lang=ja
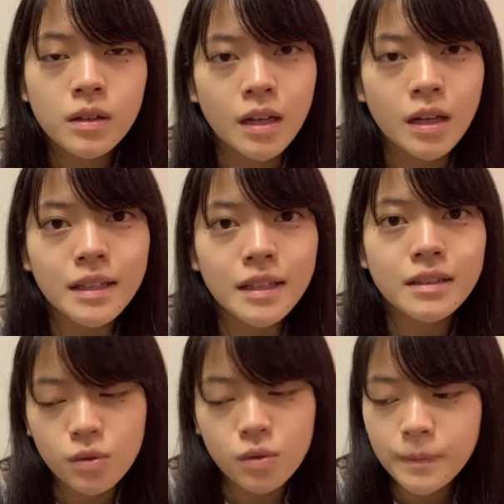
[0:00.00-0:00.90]
そう
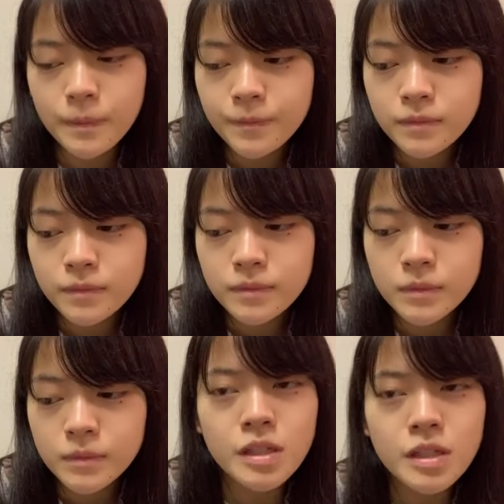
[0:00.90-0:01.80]
クランベリーもそ
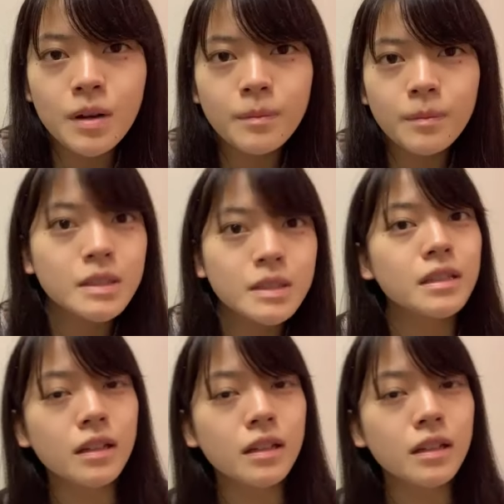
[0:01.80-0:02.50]
うなんですけど